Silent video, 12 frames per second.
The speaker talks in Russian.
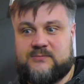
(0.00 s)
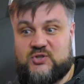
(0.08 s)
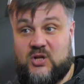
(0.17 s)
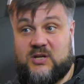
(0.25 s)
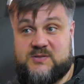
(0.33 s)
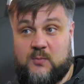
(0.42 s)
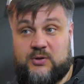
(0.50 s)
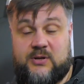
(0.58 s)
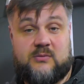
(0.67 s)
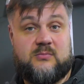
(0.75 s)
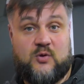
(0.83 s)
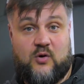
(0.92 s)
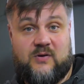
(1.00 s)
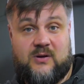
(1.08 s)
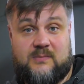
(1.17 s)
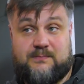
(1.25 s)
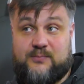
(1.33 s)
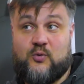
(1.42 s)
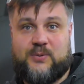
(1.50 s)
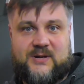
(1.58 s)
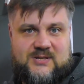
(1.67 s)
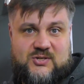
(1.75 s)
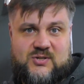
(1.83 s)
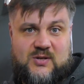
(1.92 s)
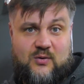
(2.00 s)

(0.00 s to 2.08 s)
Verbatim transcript: Человек смотрит, новая, ну, практически